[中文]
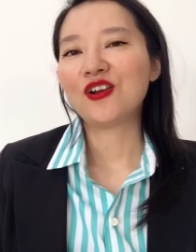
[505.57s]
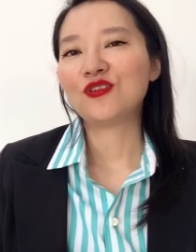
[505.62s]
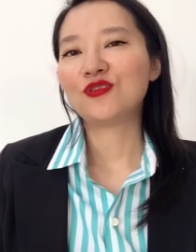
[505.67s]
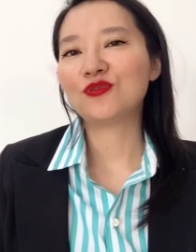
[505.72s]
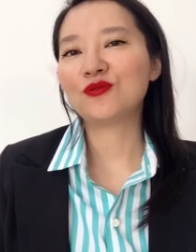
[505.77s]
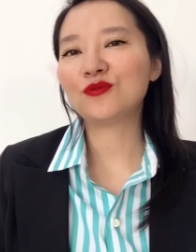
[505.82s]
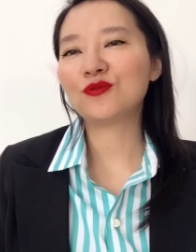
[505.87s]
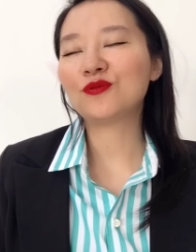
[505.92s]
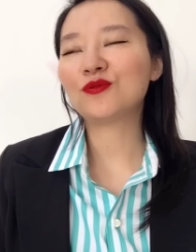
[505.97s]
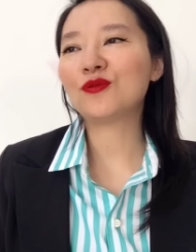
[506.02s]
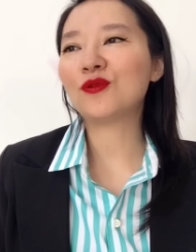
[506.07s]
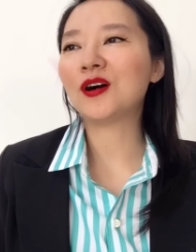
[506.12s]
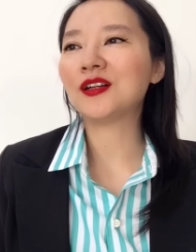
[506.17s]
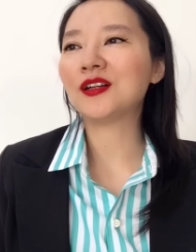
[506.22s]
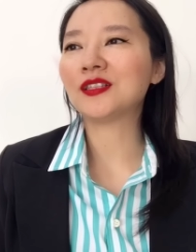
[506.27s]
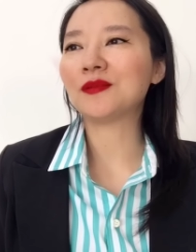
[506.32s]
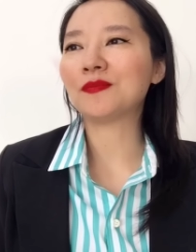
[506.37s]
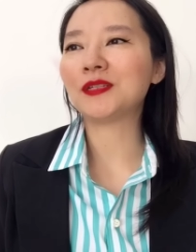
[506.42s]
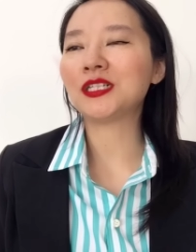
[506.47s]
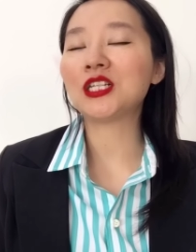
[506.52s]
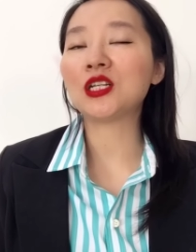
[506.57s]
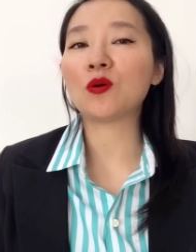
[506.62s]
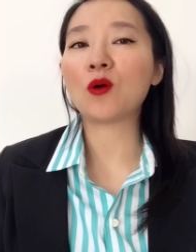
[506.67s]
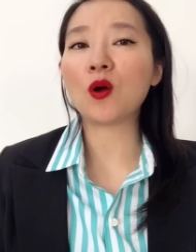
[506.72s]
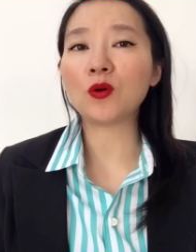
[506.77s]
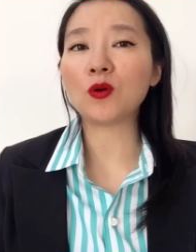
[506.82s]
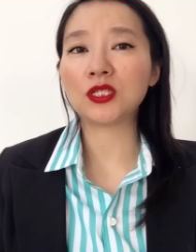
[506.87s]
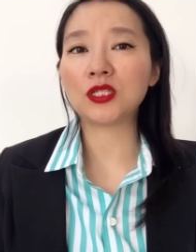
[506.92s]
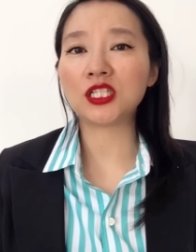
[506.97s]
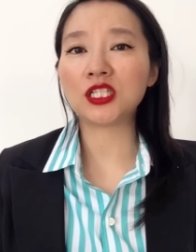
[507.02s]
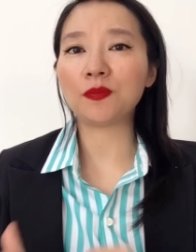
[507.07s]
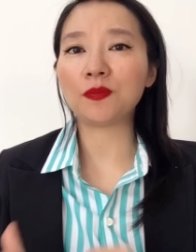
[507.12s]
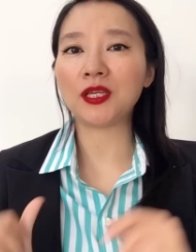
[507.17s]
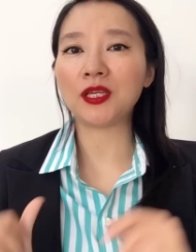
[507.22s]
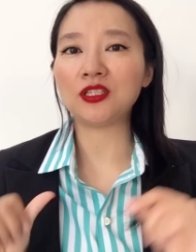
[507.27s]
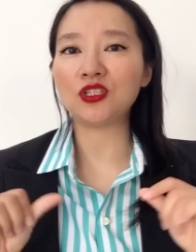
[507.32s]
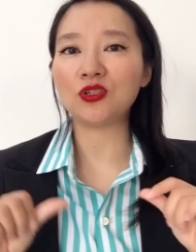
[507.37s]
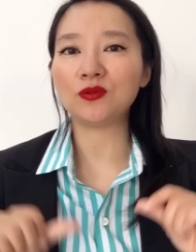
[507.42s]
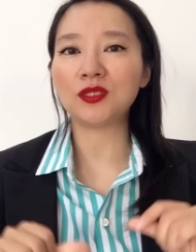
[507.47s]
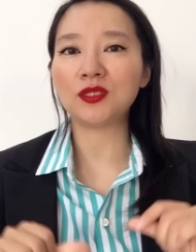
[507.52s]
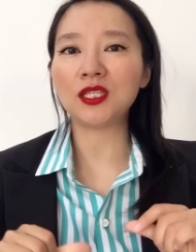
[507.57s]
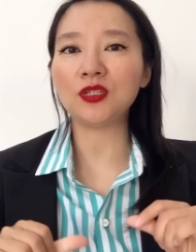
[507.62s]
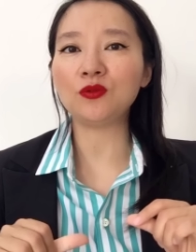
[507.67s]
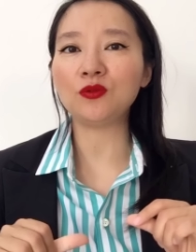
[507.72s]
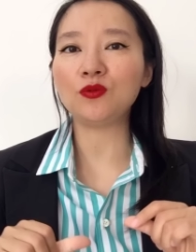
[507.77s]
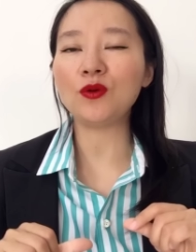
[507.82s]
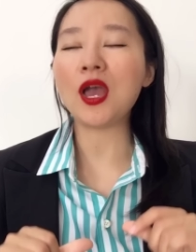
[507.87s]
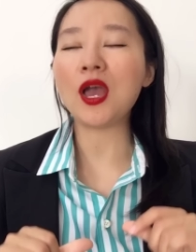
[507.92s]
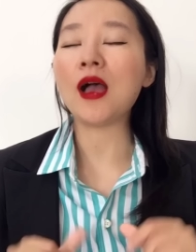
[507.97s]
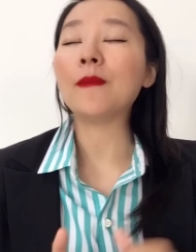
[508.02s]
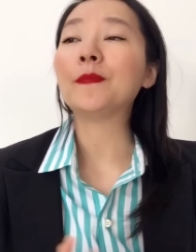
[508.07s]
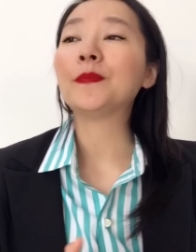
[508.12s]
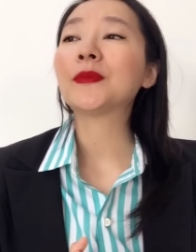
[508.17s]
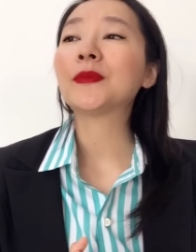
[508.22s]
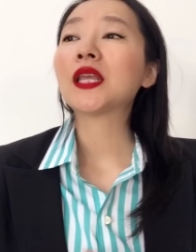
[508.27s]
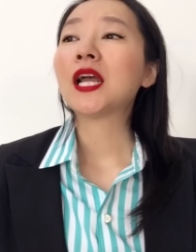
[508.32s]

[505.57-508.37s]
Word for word: 如果你们喜欢我的视频，就订阅。